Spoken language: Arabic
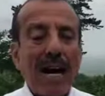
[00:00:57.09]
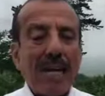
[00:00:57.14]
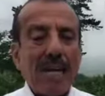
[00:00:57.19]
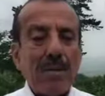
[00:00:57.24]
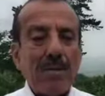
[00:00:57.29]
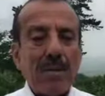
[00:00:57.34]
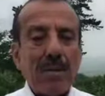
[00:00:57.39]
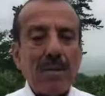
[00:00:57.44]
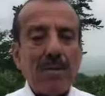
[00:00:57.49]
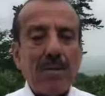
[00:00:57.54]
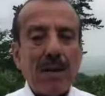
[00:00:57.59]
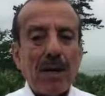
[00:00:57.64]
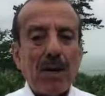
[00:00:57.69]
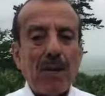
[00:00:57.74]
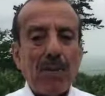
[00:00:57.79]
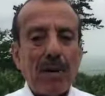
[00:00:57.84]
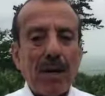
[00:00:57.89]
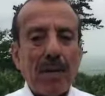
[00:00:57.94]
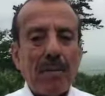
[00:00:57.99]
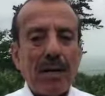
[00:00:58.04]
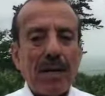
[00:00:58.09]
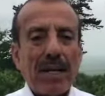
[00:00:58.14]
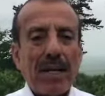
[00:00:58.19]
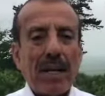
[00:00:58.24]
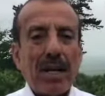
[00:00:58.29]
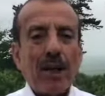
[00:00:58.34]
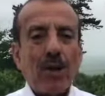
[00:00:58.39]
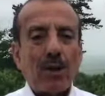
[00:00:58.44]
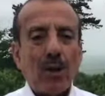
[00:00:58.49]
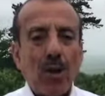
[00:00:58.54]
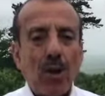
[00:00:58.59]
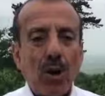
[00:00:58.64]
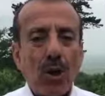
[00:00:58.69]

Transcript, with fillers: هذا مثل ما يقول بالامريكان